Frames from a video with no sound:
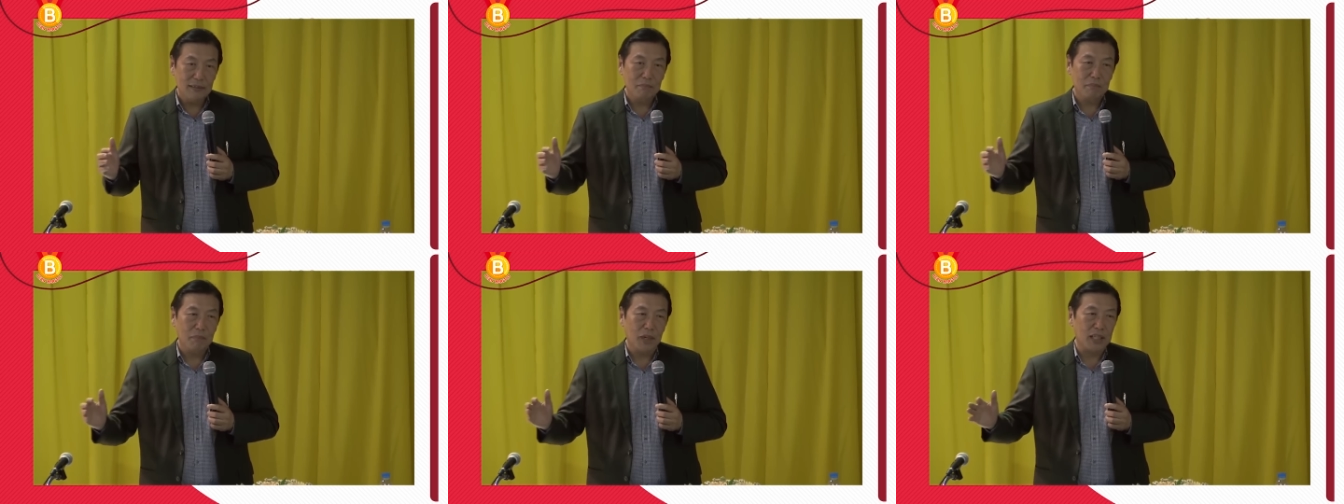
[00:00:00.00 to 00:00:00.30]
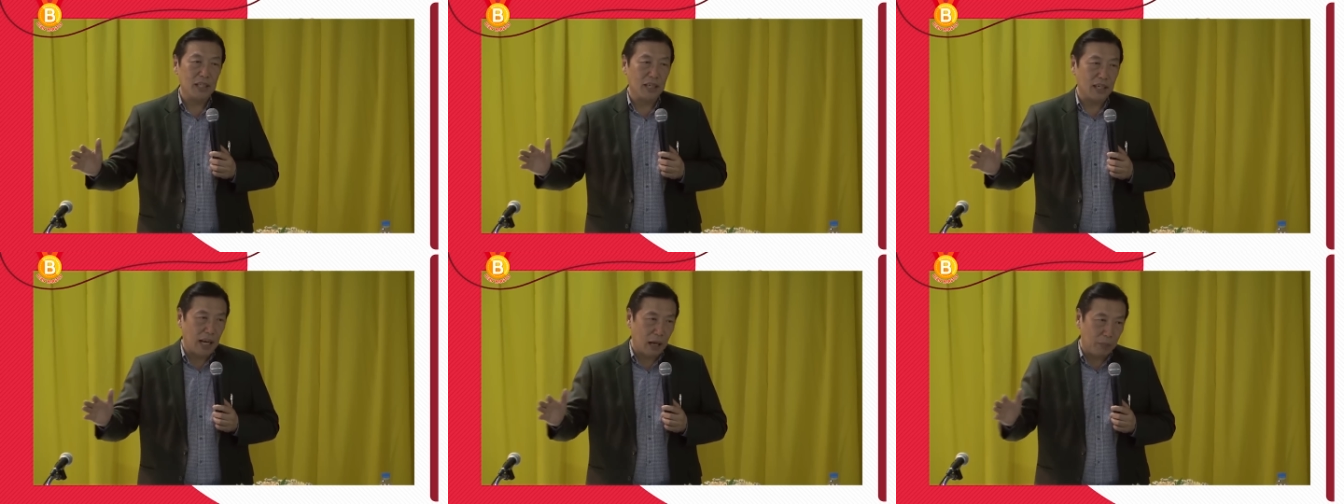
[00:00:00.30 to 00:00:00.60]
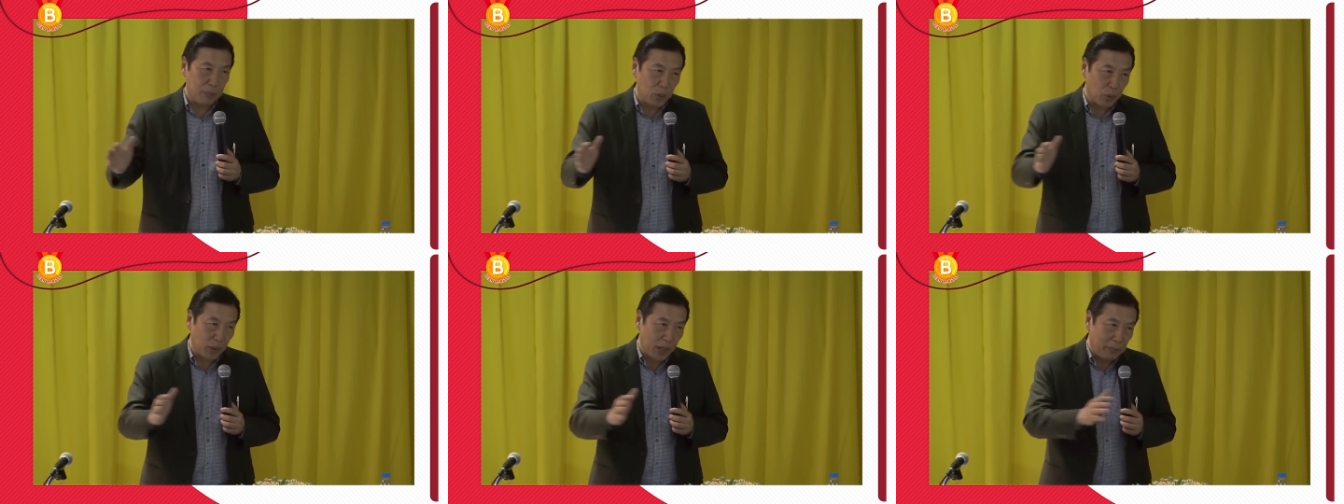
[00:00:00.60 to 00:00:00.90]
มันก็จะเข้า
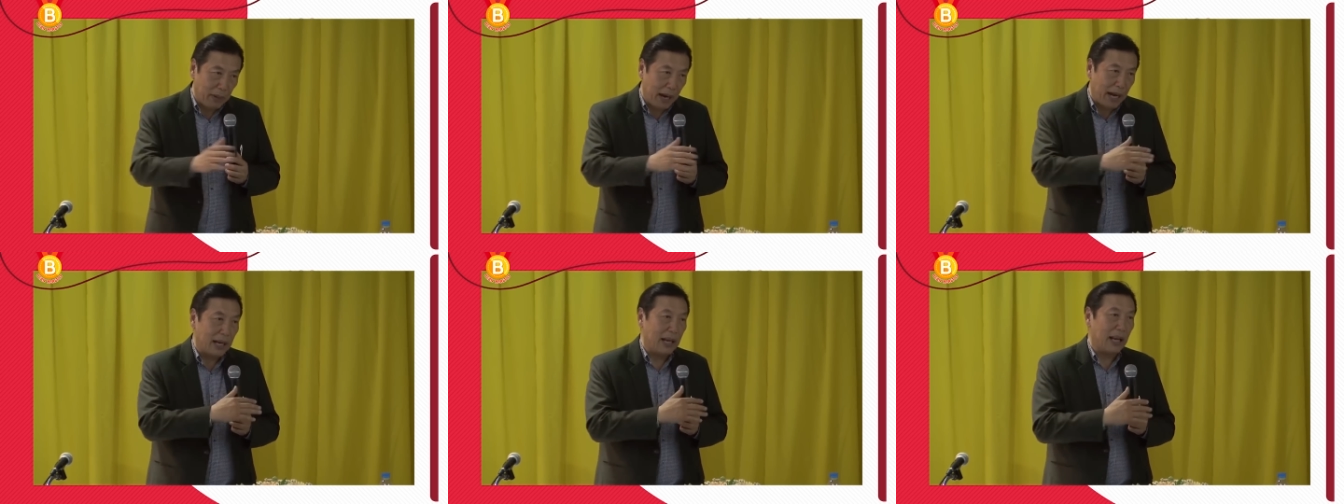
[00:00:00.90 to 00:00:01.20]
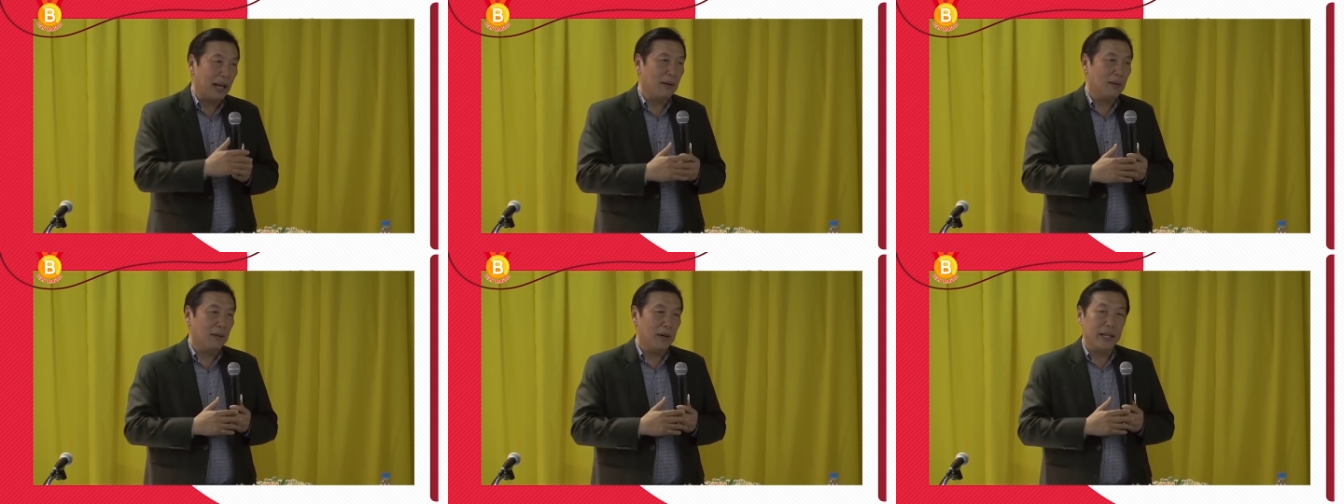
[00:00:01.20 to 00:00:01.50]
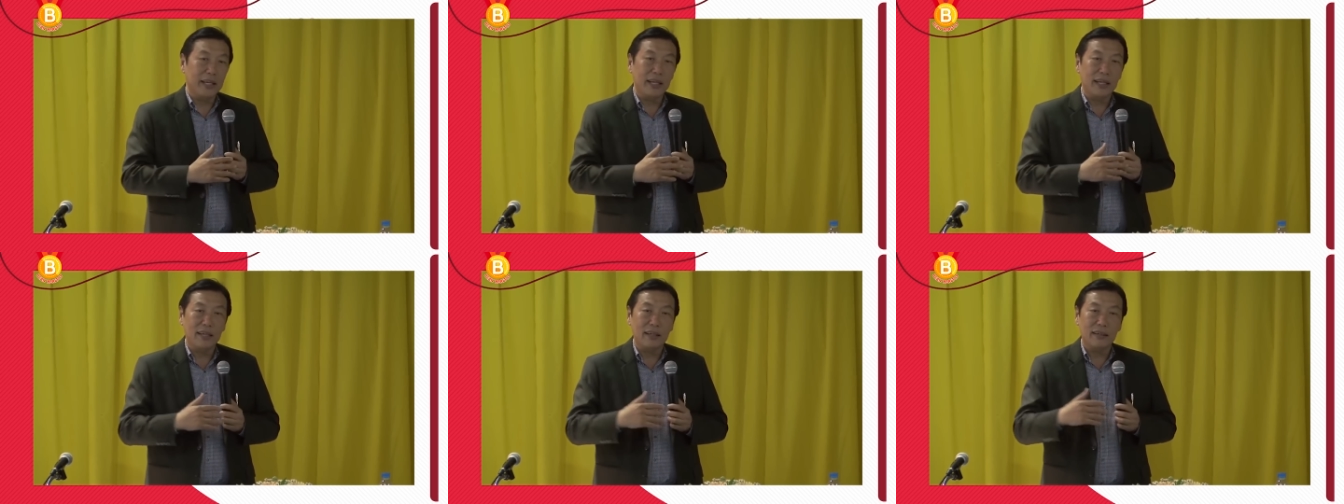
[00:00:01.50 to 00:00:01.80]
มาอยู่ในบ้านเรา อั
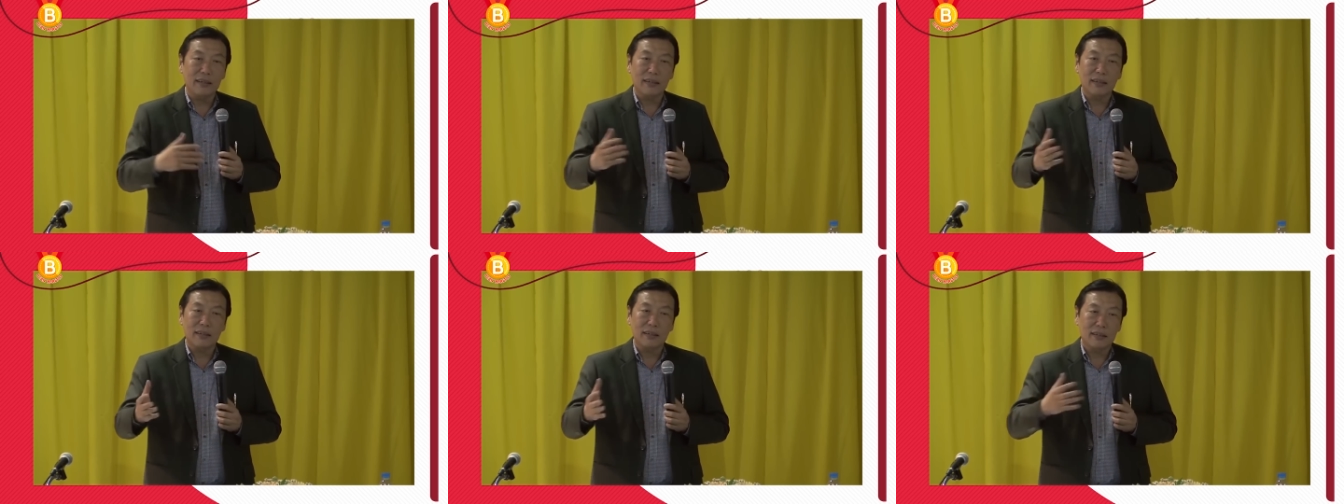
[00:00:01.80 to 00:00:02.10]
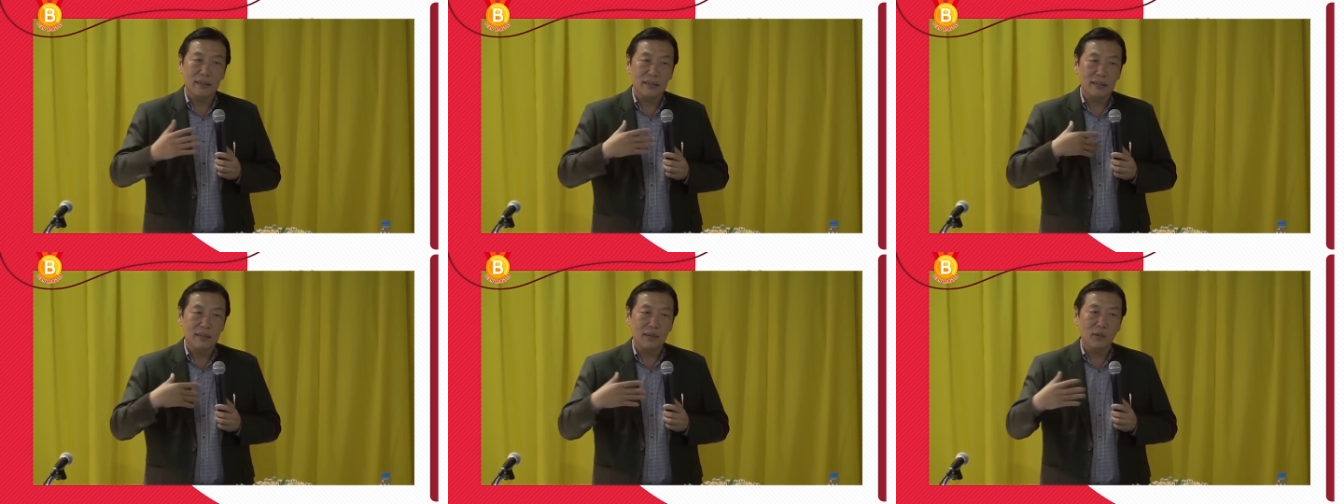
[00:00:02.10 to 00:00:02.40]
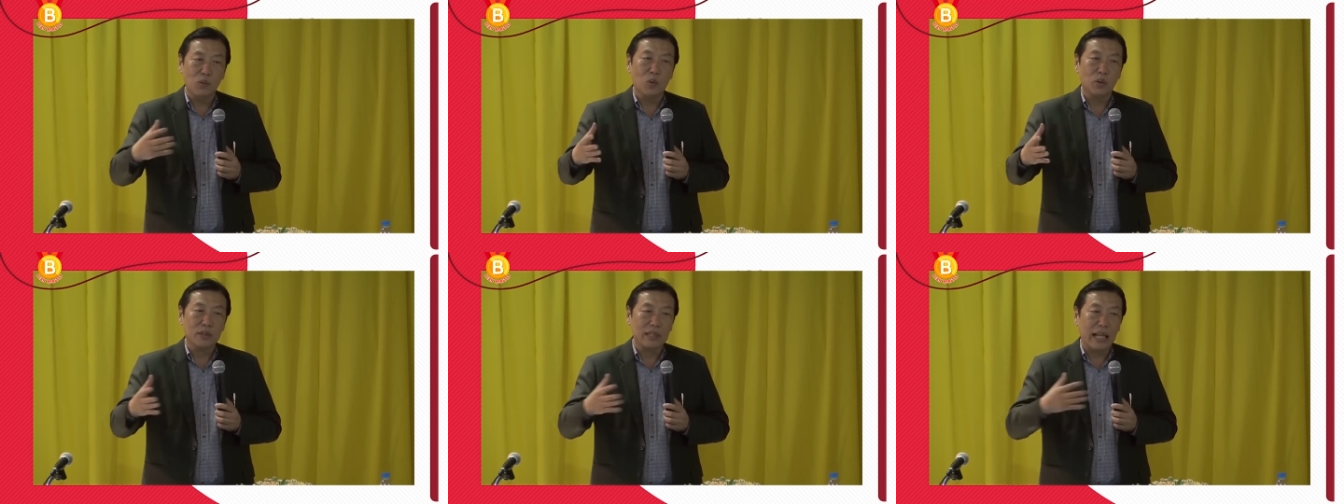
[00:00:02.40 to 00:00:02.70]
นนี้
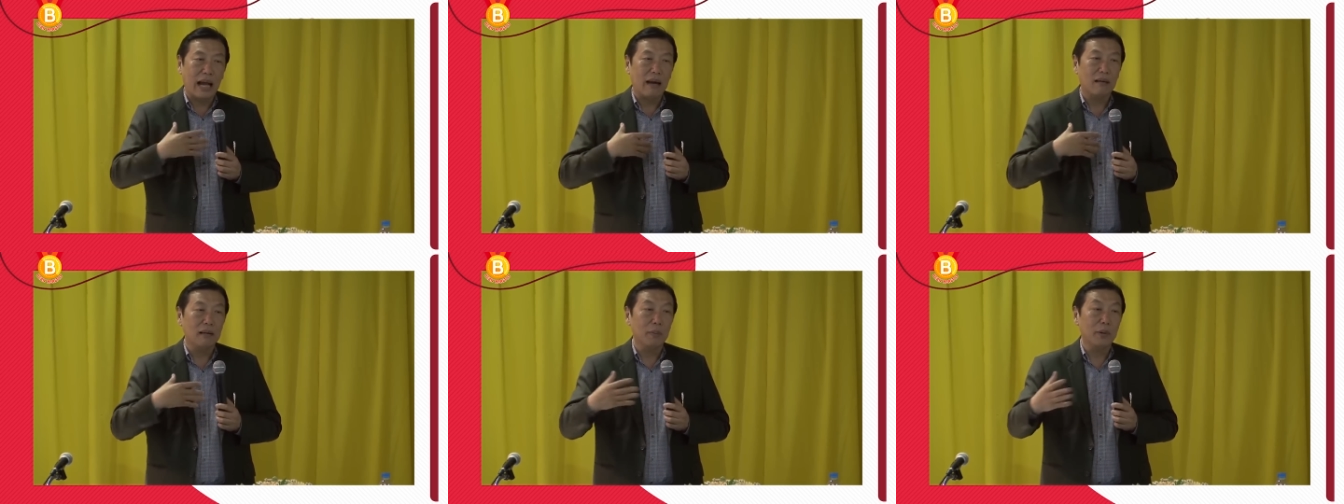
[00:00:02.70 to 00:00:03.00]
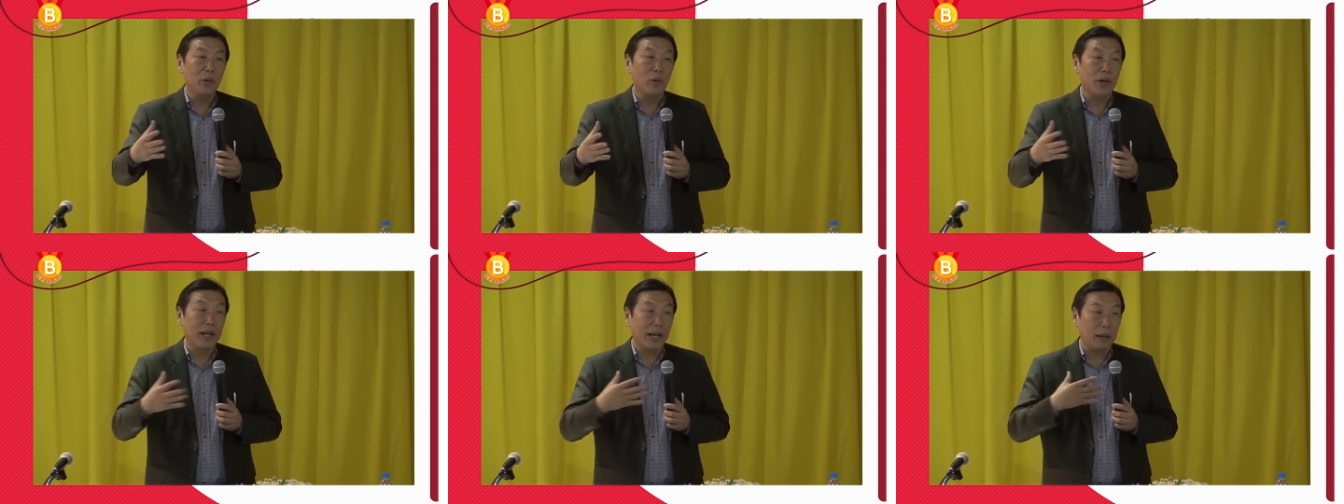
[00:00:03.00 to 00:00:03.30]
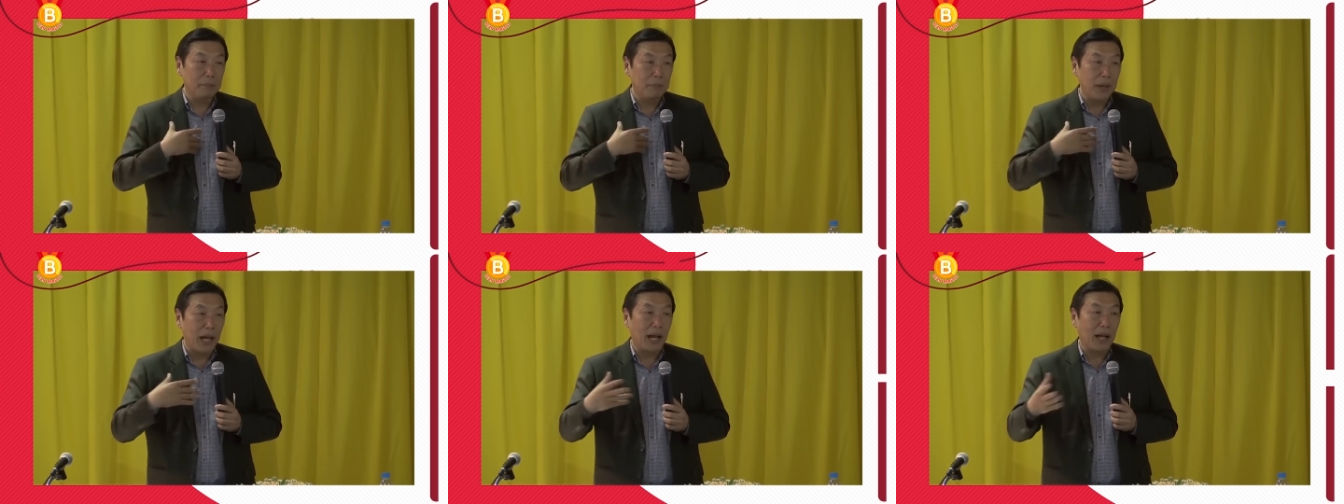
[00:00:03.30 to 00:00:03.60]
ลูกเต้าเราเป็นคน
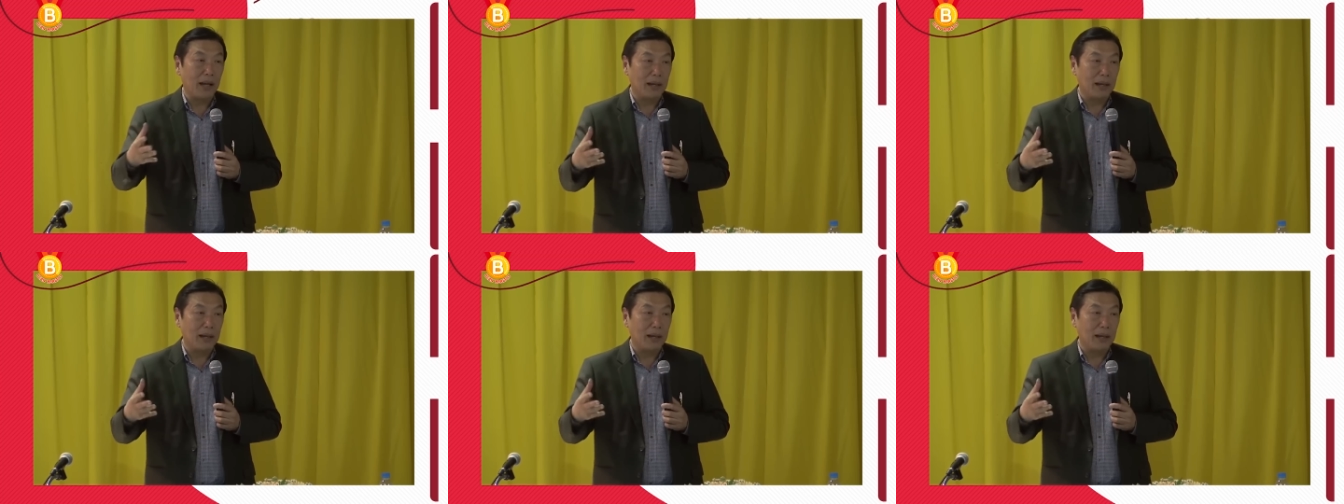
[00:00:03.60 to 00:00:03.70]
นำพา